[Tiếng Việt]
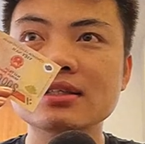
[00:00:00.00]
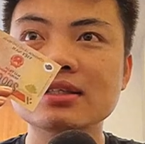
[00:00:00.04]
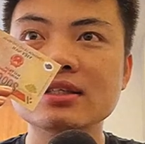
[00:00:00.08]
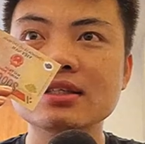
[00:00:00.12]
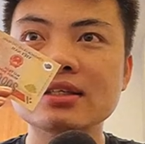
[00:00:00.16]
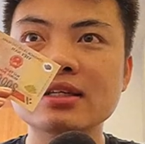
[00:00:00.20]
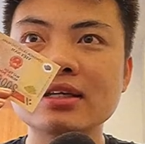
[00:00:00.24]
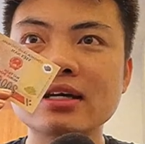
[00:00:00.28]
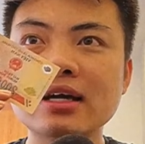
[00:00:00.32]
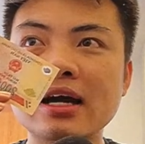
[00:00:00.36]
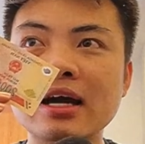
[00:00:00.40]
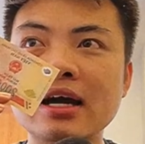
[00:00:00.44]

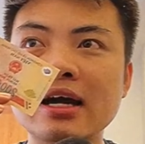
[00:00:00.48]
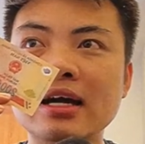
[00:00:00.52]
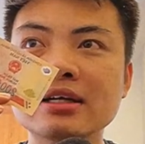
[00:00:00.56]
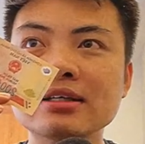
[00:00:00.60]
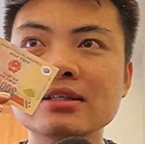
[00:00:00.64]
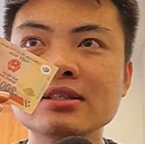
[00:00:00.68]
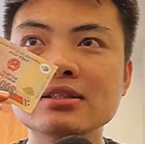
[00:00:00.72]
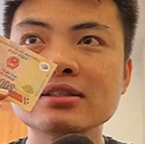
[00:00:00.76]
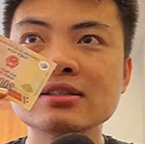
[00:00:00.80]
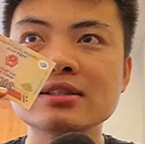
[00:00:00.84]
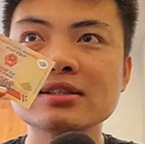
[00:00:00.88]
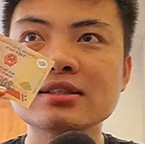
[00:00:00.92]
những
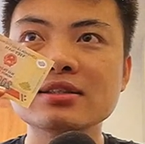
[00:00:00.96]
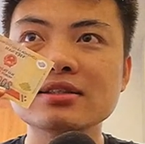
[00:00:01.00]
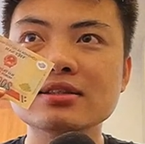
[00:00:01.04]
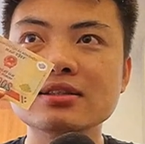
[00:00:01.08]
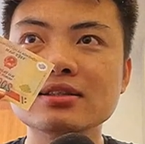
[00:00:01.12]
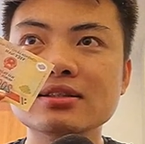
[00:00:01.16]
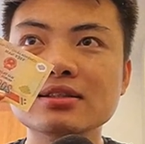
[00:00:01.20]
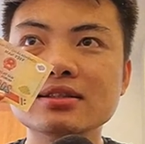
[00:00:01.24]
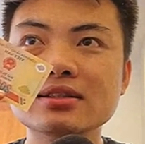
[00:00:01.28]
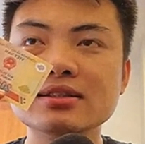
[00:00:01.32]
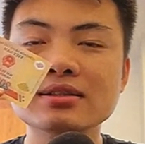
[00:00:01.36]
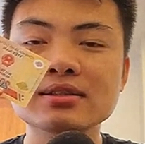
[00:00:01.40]
cái sự
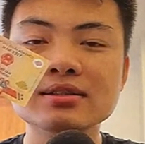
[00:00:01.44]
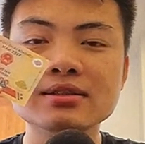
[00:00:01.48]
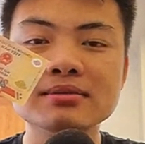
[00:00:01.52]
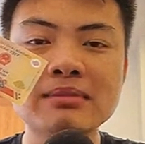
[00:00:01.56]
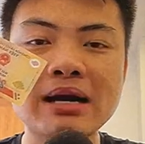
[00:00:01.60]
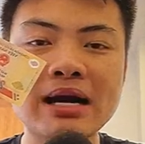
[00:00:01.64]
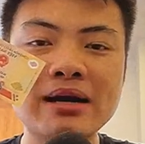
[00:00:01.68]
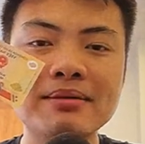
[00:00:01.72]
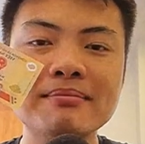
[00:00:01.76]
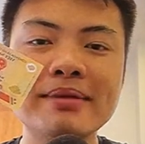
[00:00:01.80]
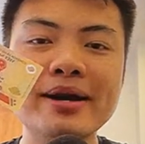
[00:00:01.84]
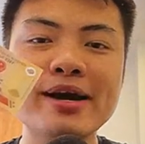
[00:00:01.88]

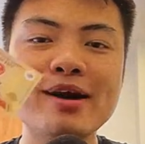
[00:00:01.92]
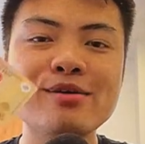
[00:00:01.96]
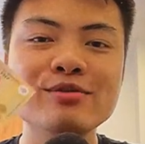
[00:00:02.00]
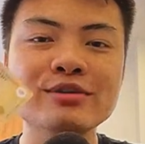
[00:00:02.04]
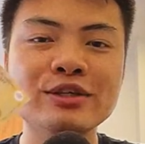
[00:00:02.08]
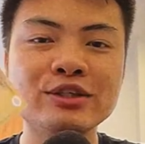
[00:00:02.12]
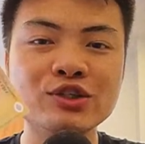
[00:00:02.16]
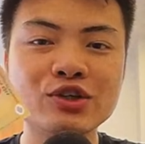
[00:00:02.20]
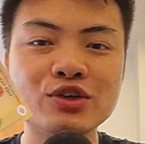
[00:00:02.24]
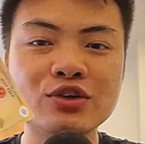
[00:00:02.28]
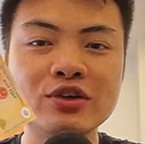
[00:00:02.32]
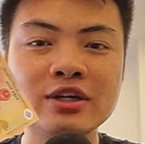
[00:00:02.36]
bạc bẽo
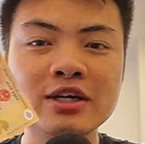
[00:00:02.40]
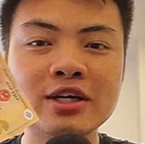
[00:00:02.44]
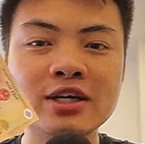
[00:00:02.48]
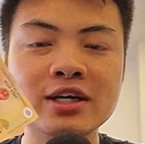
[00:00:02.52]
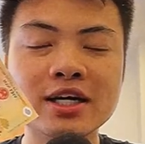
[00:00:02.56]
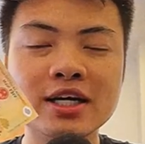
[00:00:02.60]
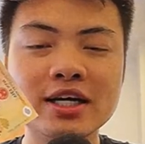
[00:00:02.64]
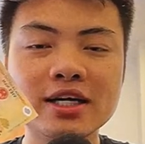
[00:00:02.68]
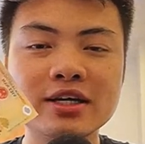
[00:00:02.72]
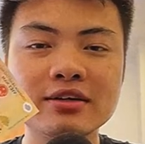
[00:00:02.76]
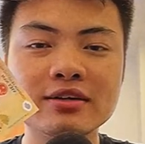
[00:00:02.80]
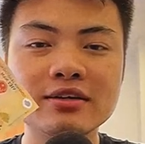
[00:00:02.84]
dành cho con
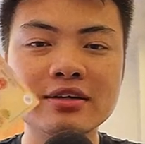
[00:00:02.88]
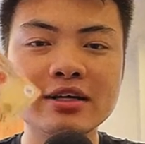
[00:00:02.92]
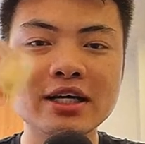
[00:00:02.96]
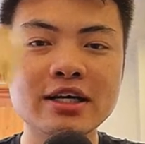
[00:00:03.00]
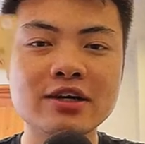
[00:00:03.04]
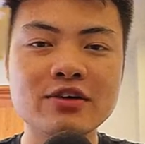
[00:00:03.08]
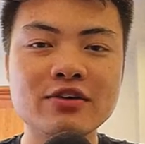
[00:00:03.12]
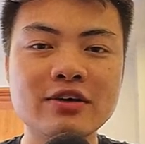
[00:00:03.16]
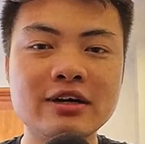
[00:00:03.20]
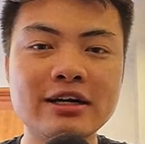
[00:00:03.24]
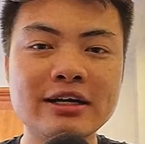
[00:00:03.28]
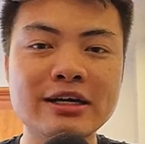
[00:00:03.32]
người
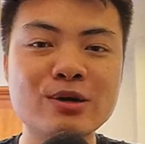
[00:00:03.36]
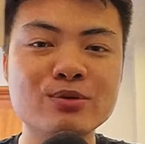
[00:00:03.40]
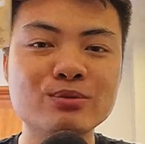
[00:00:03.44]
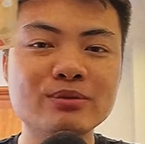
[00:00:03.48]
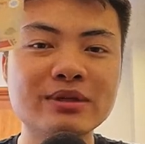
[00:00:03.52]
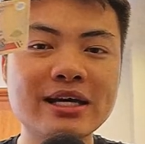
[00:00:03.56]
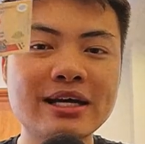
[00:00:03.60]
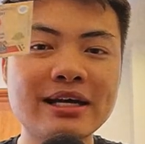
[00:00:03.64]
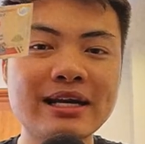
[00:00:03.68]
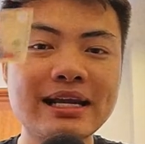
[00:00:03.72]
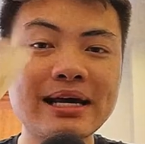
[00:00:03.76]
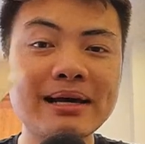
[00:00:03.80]
hay gọi là đồng
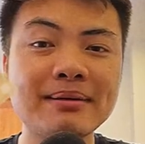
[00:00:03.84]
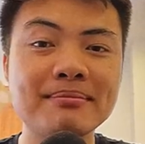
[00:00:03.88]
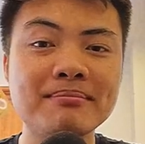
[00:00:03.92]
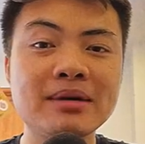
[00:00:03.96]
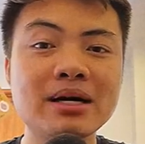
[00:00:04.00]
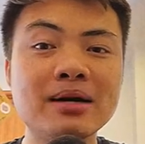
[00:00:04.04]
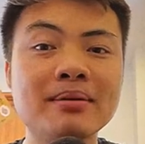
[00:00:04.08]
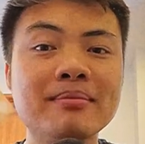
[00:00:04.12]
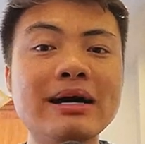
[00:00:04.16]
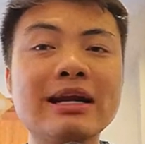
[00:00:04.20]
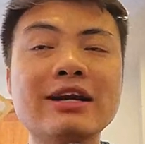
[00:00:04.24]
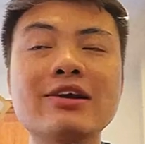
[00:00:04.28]
tiền là
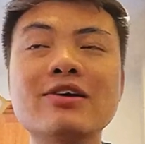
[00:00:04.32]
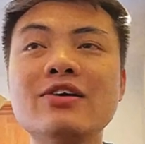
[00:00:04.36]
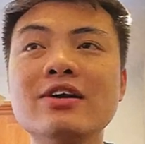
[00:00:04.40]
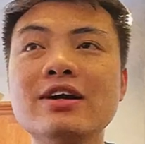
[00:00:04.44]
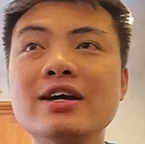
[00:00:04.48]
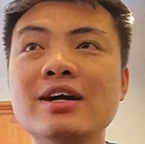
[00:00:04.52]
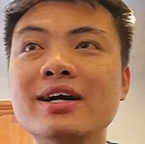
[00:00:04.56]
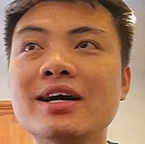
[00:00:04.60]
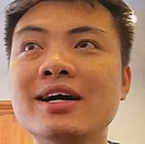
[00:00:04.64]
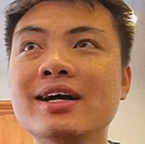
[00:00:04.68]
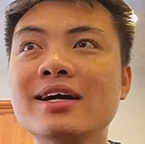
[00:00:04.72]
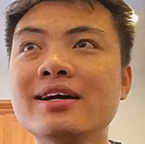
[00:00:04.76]
mờ mắt
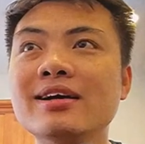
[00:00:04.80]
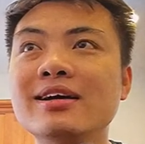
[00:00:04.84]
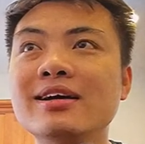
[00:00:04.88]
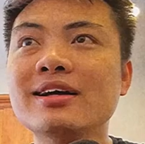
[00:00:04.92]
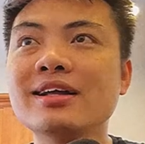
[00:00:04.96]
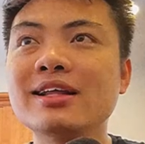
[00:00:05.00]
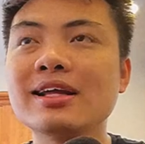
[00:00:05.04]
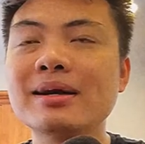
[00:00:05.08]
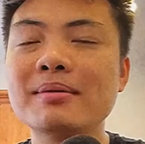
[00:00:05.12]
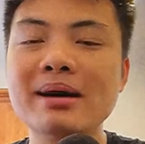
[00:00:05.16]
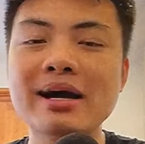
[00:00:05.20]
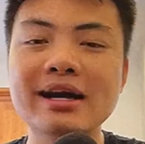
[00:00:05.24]
con người
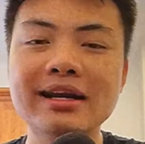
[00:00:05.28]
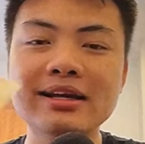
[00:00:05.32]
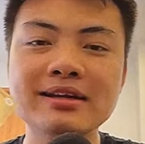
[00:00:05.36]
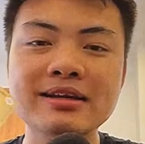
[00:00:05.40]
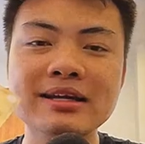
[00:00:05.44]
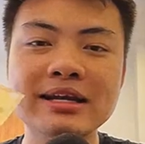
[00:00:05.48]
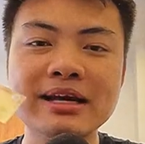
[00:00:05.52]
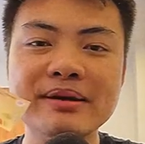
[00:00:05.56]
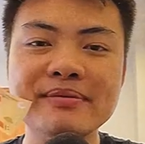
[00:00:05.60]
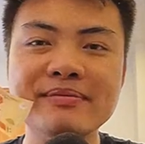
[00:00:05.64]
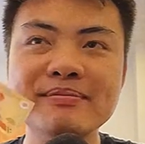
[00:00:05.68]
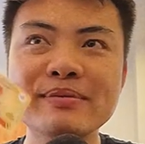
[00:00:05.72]
thế
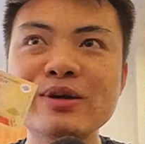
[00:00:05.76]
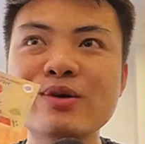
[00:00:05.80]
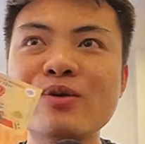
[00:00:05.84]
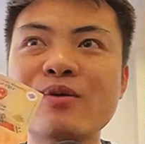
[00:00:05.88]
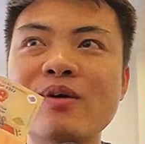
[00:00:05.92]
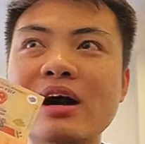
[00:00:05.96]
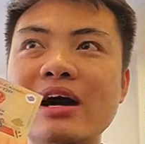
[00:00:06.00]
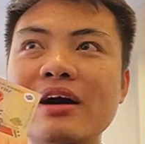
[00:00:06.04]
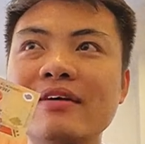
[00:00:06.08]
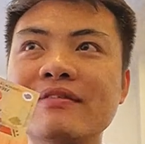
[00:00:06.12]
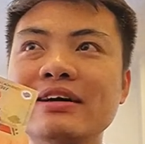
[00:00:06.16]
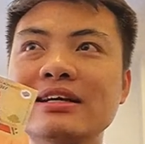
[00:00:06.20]
bạn để minh
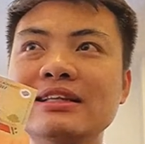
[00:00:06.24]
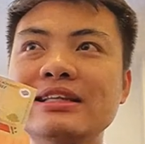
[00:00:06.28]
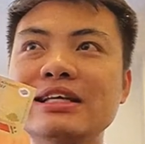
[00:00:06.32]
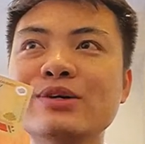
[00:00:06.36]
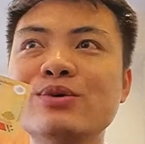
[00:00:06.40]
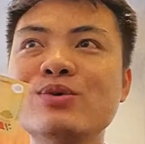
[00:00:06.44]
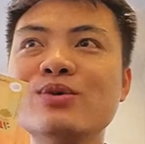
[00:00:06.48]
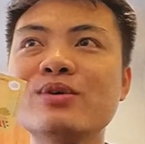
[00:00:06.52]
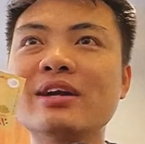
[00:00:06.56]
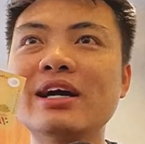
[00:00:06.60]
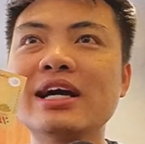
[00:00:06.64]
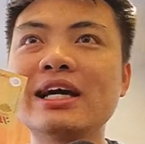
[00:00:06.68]
họa với
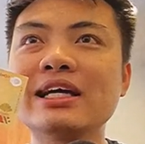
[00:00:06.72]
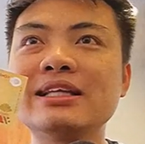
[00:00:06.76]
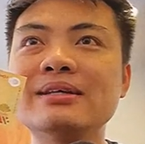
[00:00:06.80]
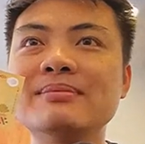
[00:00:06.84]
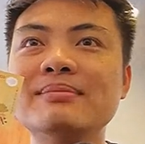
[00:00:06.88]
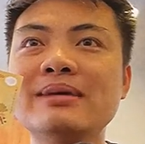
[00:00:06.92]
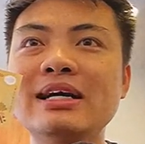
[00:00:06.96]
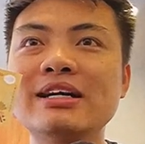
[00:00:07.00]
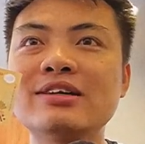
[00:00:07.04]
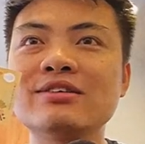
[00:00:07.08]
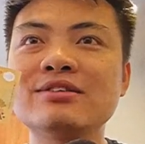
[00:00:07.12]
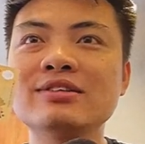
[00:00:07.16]
tình huống này thì
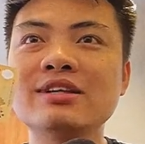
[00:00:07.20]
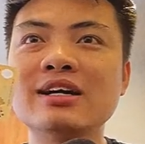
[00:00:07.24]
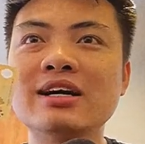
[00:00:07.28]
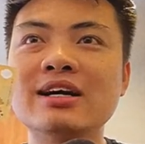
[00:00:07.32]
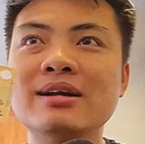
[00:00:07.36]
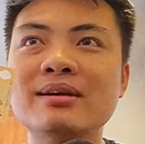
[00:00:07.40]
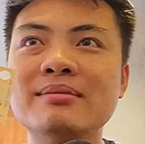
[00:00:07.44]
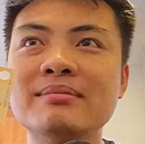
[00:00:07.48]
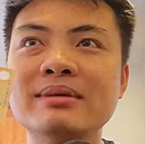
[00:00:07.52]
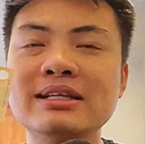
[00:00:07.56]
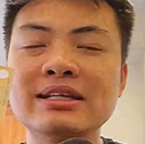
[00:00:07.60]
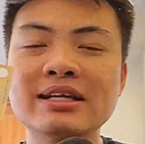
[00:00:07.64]
bạn có
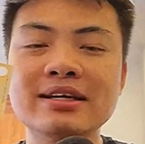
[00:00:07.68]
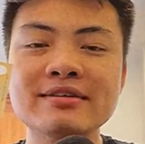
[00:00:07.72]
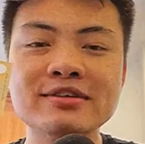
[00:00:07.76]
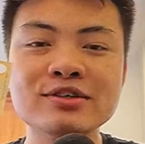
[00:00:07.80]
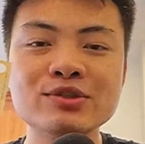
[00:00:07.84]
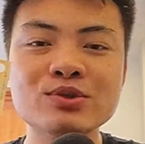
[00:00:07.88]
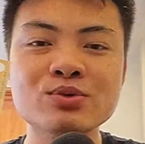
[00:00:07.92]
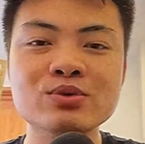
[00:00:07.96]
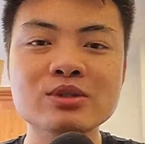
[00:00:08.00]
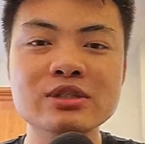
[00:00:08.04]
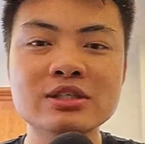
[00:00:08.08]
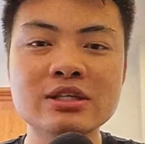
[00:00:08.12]
thể là mình lấy
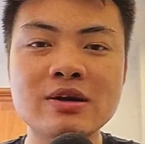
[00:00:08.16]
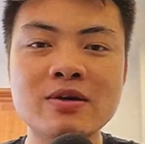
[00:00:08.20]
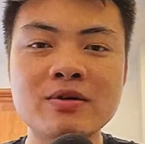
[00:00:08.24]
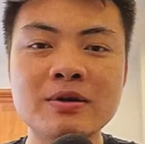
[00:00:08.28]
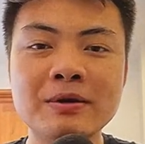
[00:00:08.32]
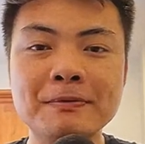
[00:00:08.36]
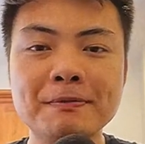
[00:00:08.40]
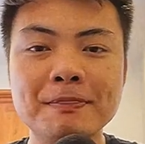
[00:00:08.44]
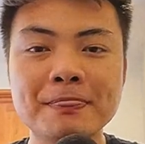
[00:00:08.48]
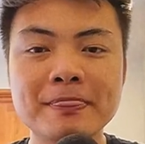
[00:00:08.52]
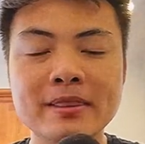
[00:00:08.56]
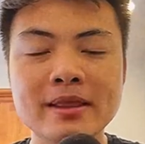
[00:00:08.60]
ví dụ như sau
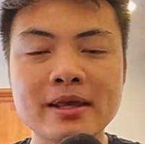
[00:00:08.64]
này